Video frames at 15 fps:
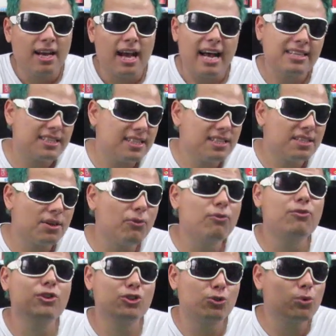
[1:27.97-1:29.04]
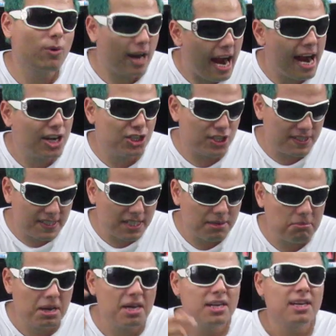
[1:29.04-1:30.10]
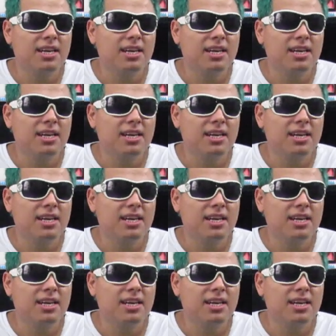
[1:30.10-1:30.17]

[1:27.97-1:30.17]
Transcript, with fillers: assista o vídeo do card acima,